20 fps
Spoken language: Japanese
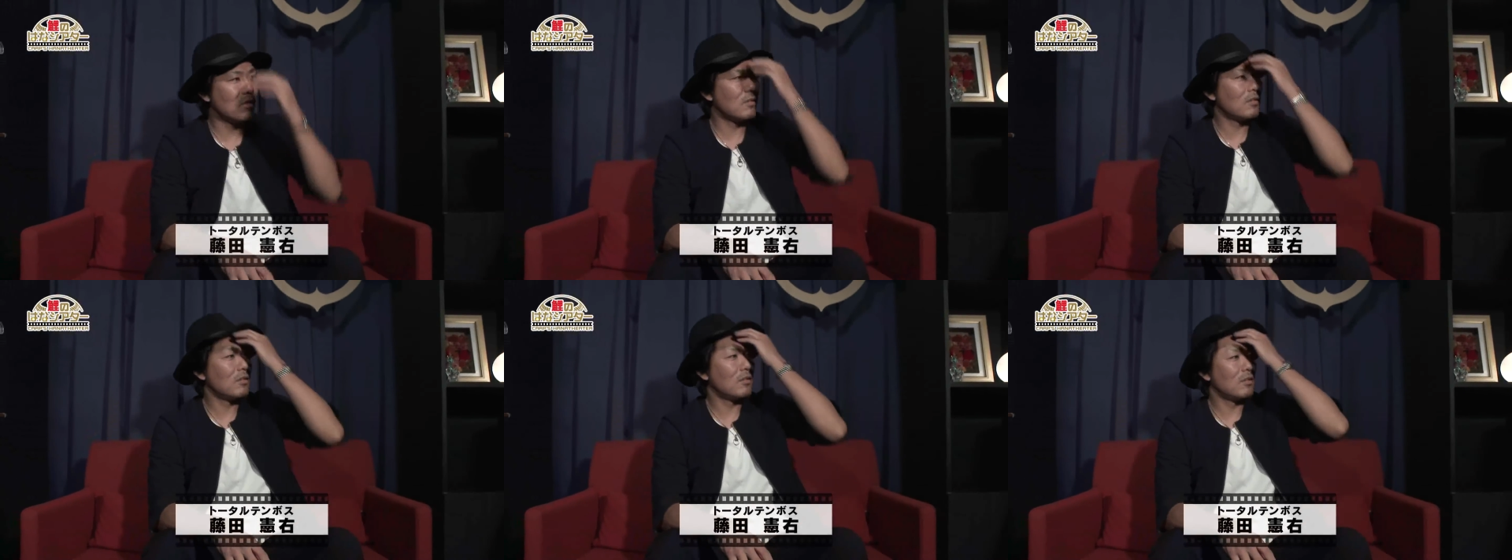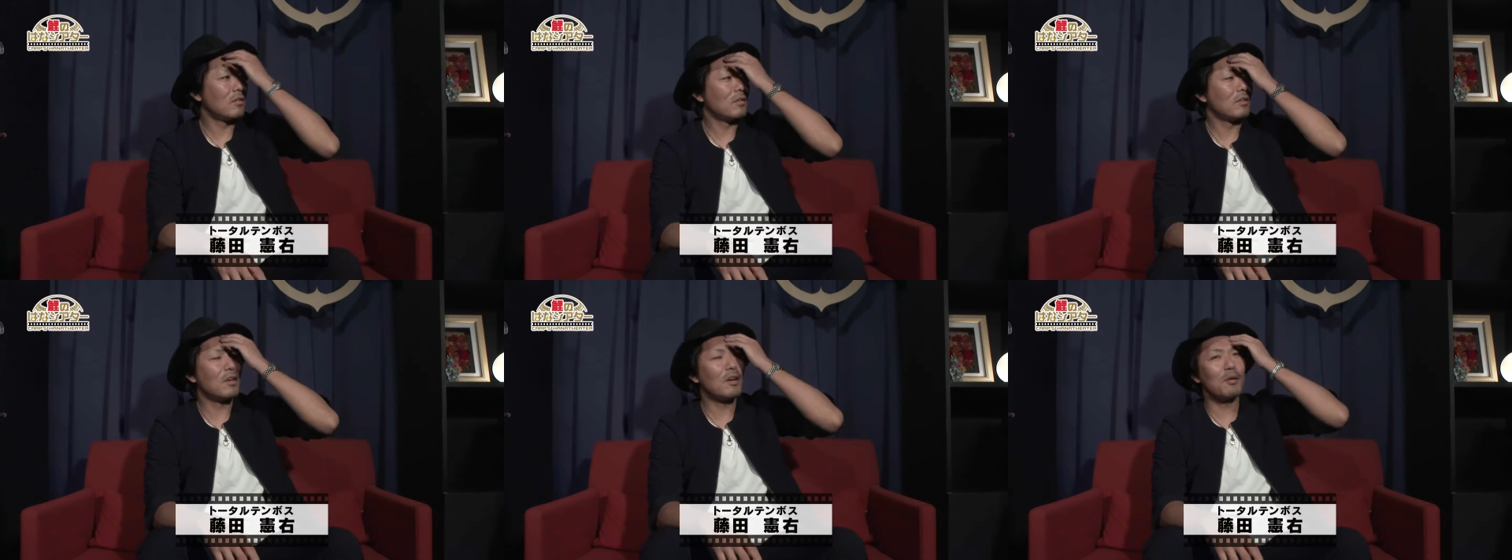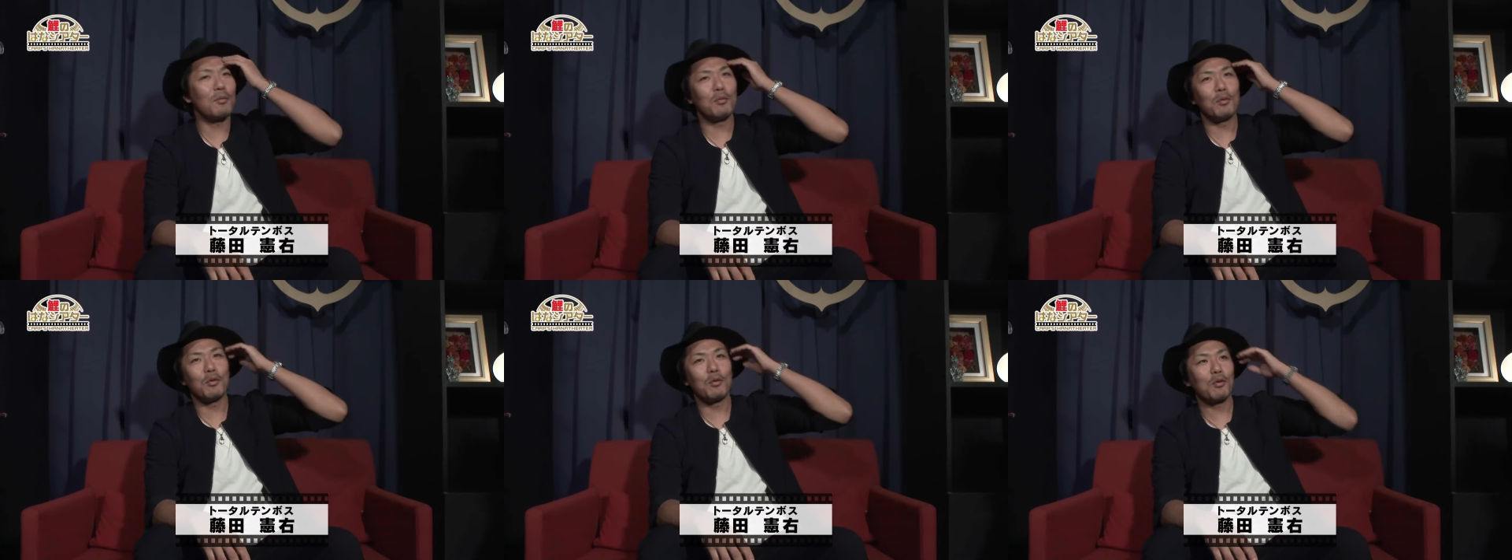うございます。い
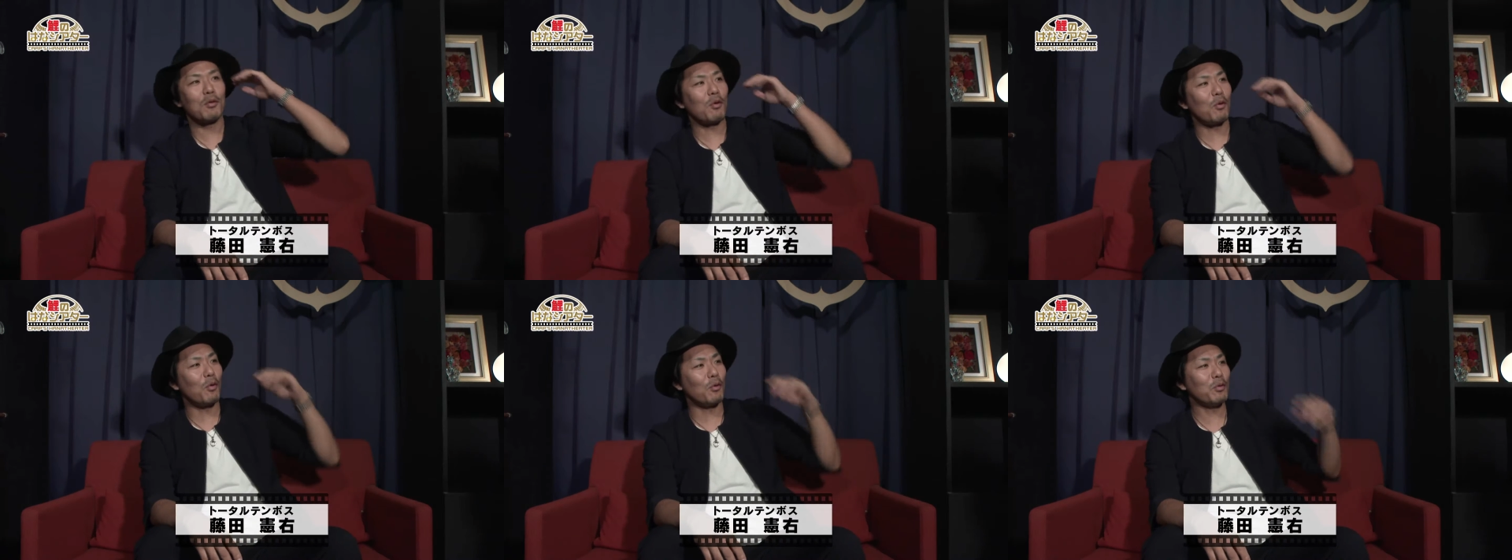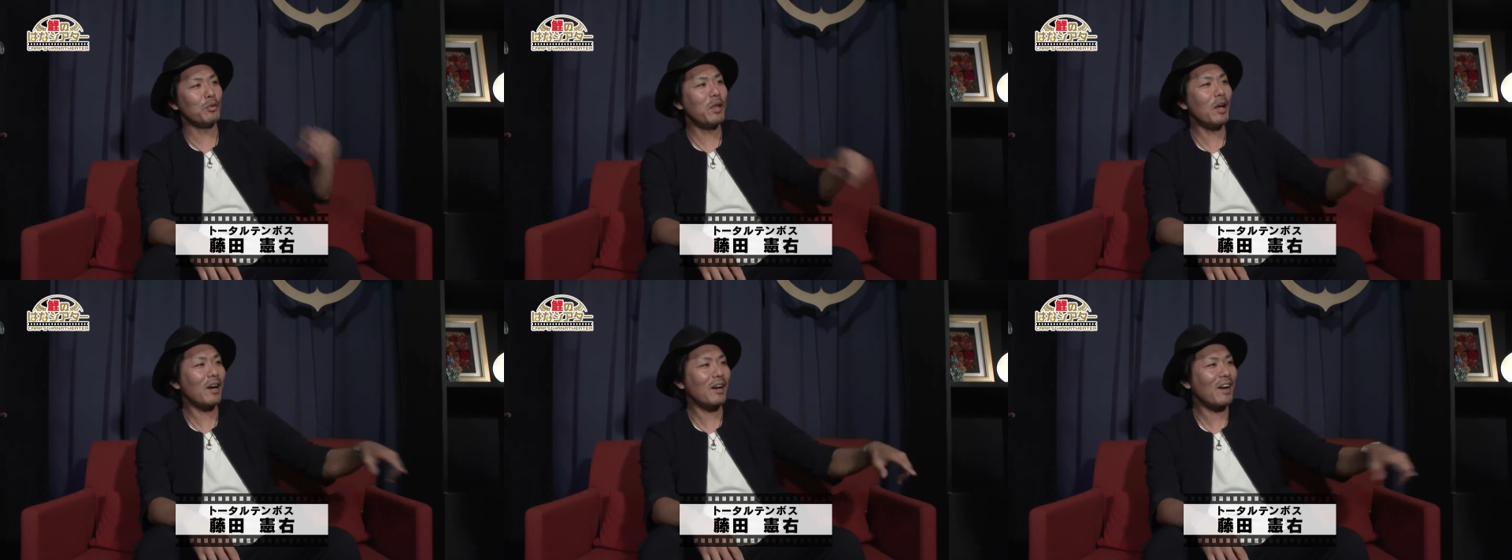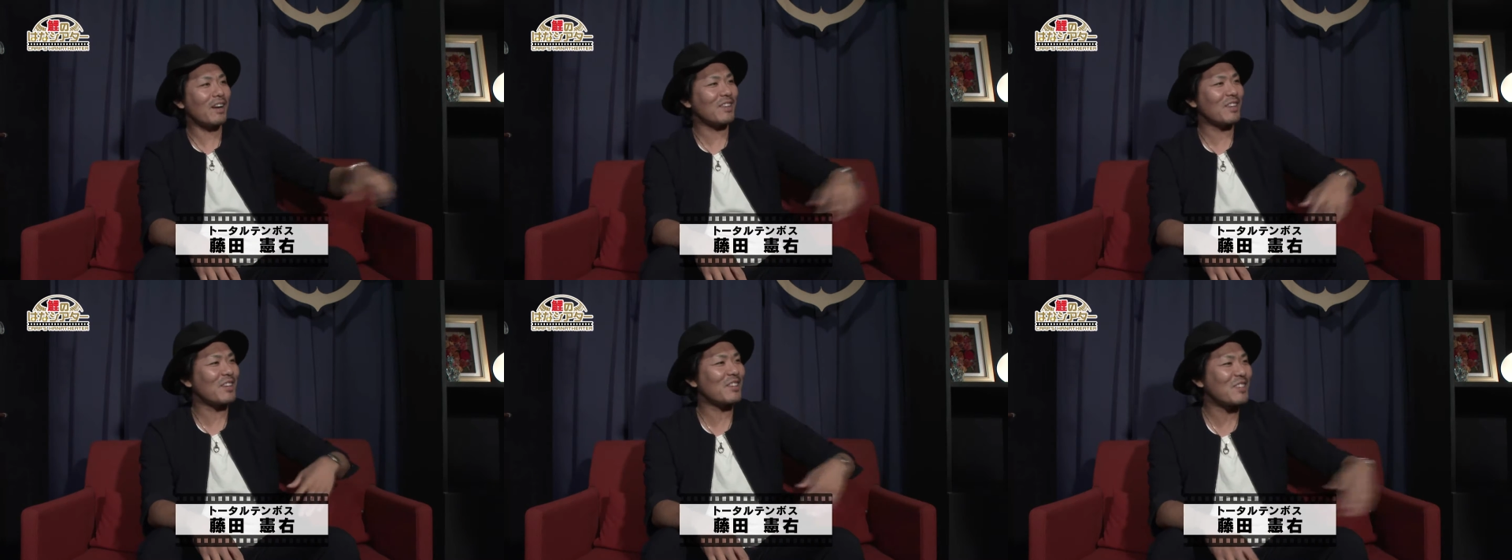や、もう、こんな
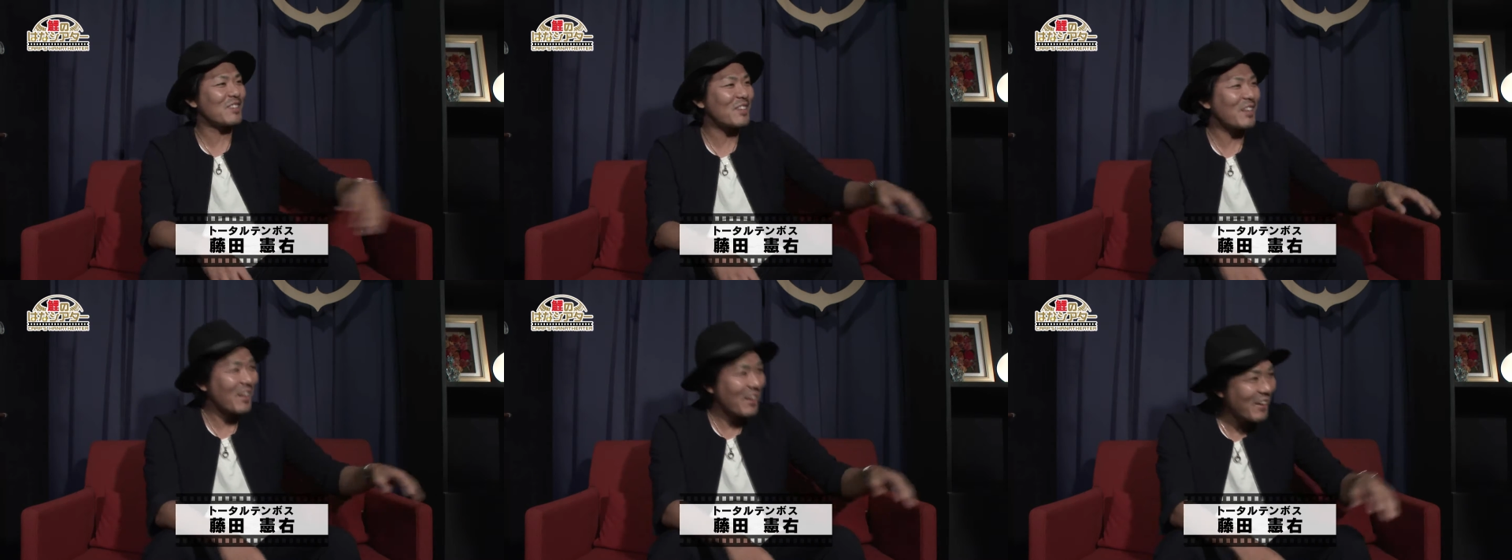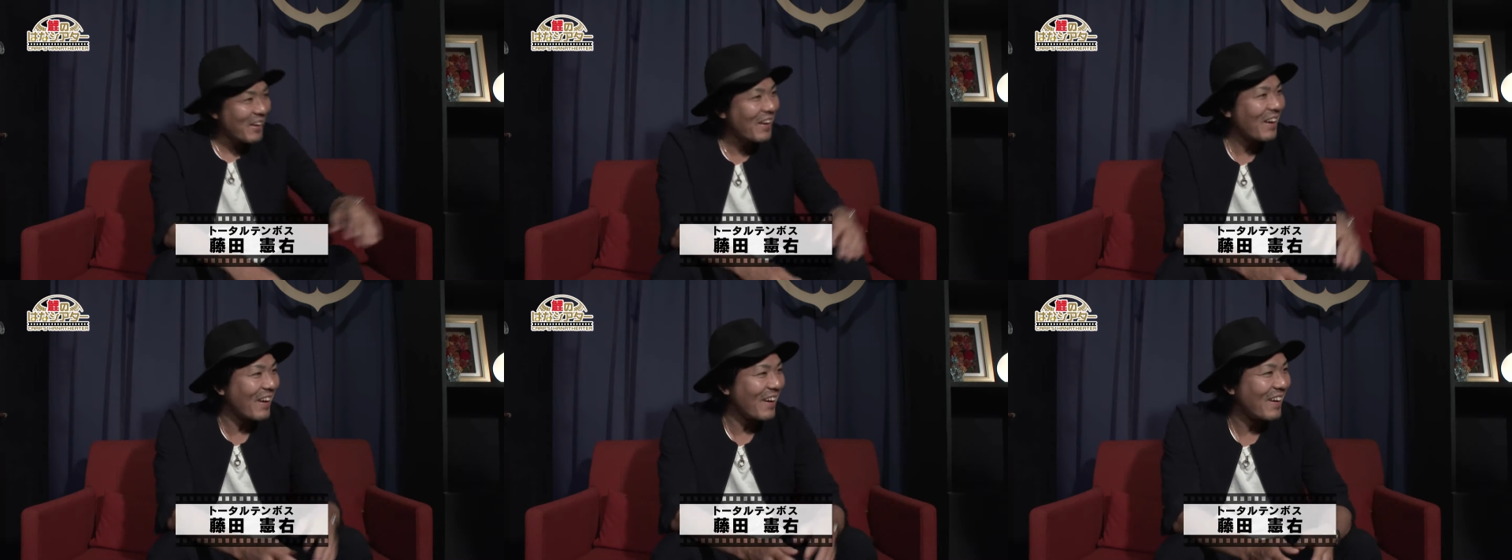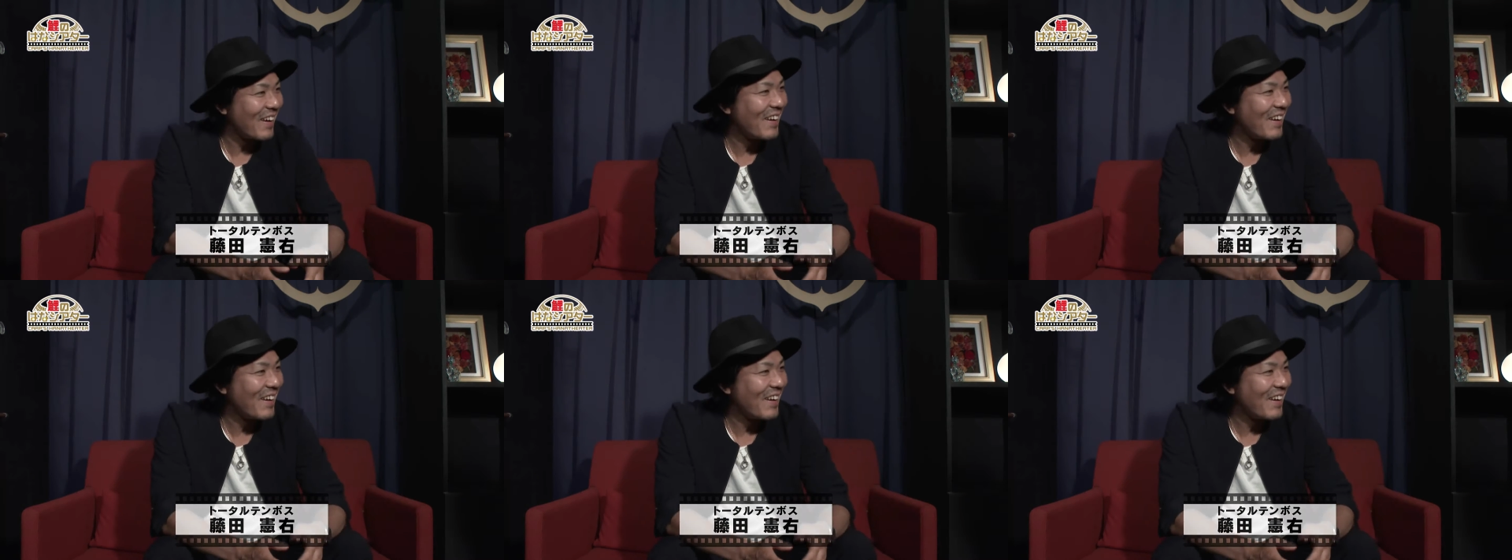形でね。